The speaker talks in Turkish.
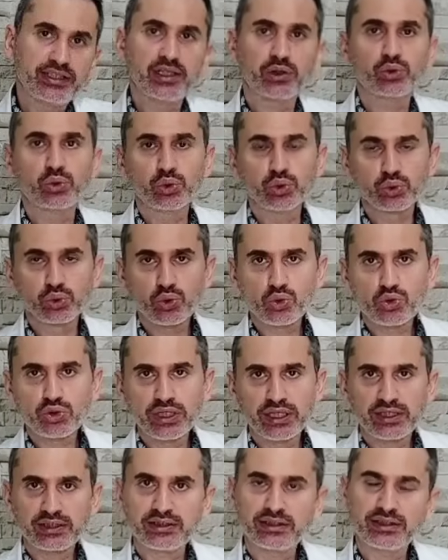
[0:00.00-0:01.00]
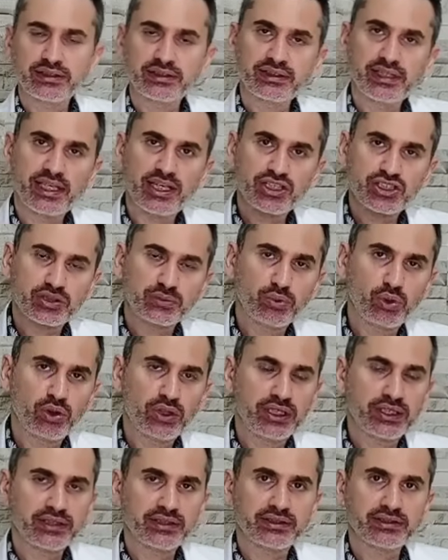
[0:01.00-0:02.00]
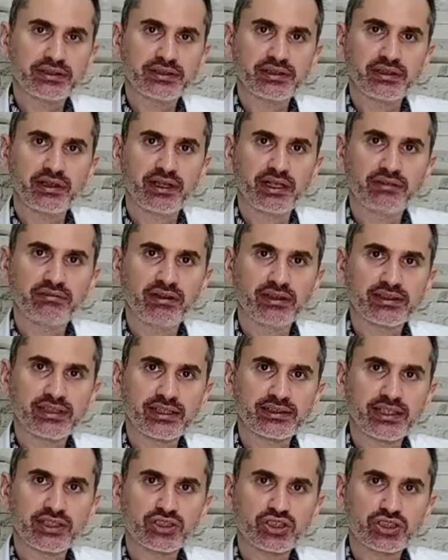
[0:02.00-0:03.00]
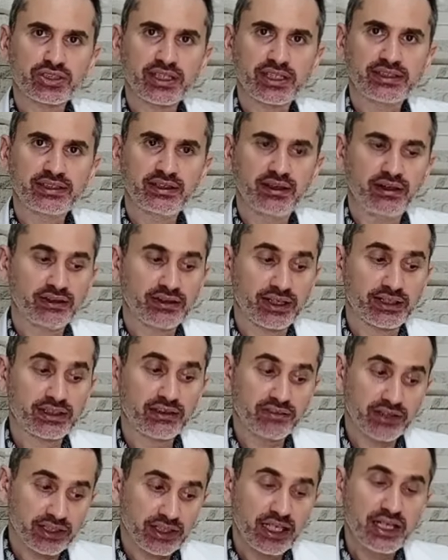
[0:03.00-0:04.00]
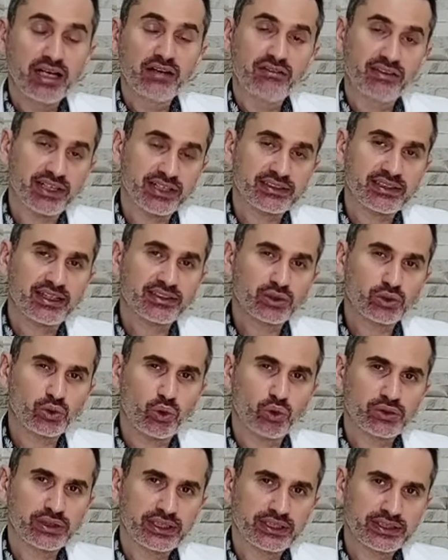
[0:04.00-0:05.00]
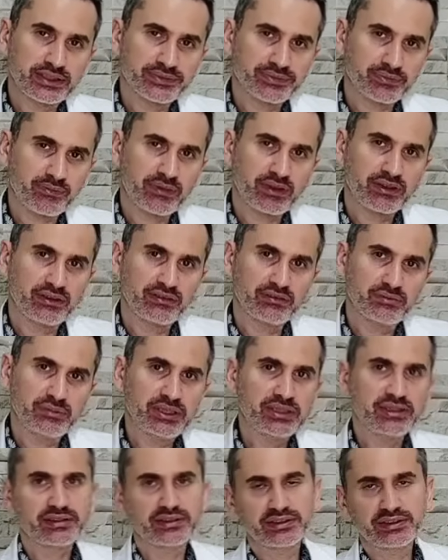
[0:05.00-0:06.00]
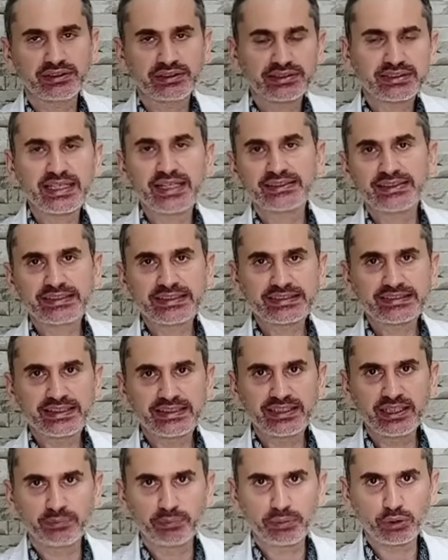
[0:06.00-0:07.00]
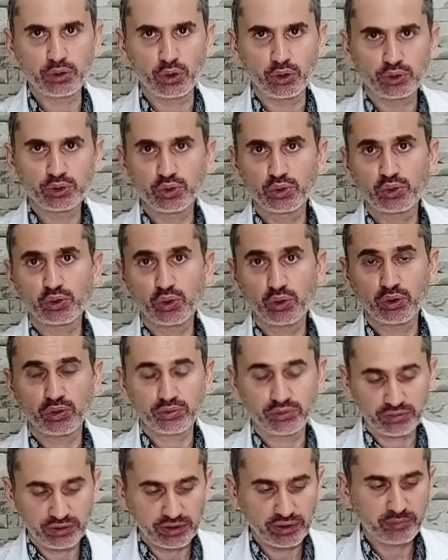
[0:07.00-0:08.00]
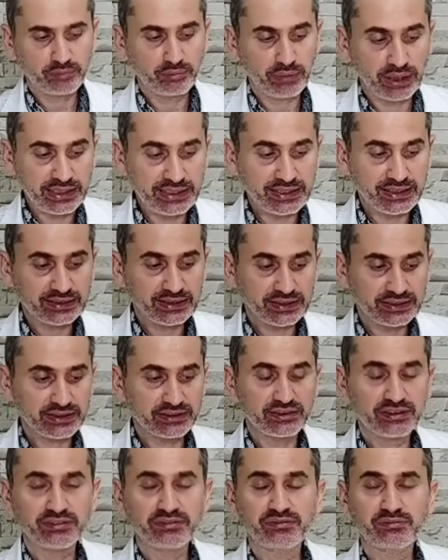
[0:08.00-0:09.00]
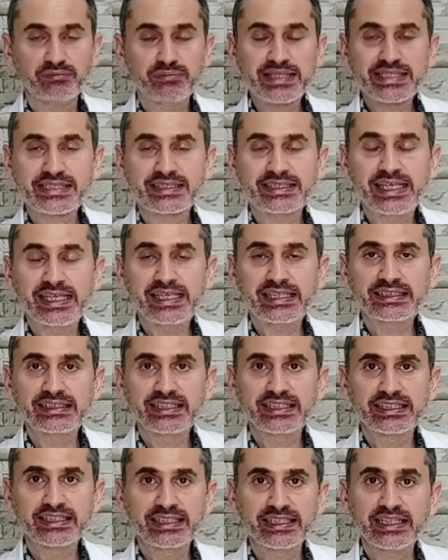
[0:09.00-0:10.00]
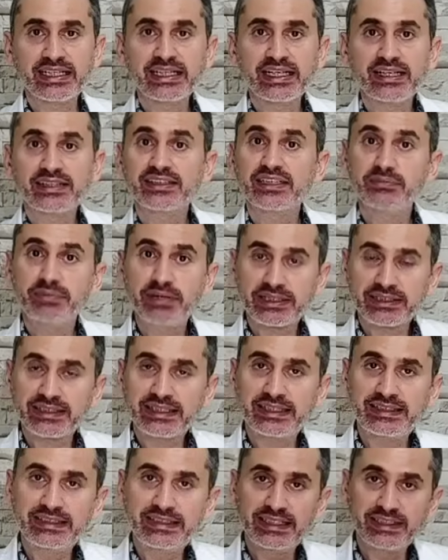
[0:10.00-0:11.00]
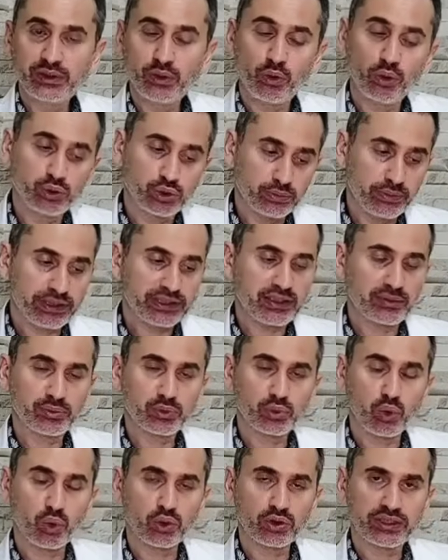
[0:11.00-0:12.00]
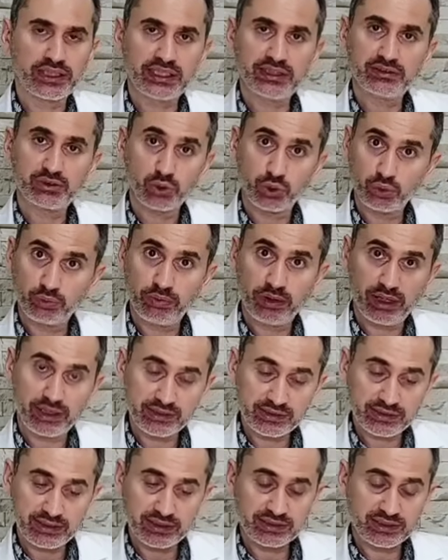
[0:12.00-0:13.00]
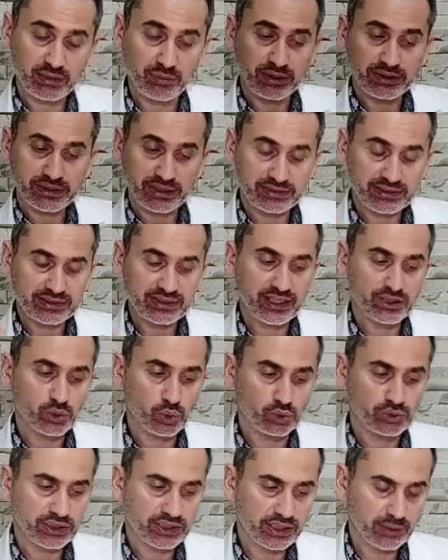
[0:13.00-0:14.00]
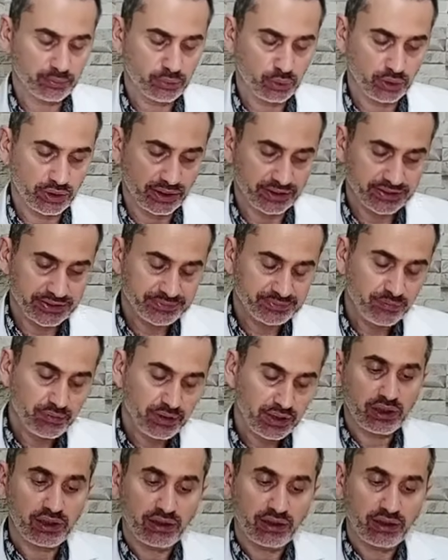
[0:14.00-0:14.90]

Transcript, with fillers: Yine kunduzdan e, değişik böyle e, hayvanlardan çıkan yağlar da var. Fakat artık onları bir sentetikleri yapılıyor. Çünkü o balinaları, mis geyiklerini, Tibet kedilerini öldürmek tabii doğru değil. Çünkü bazı zamanlarda sadece onları yapıyorlardı.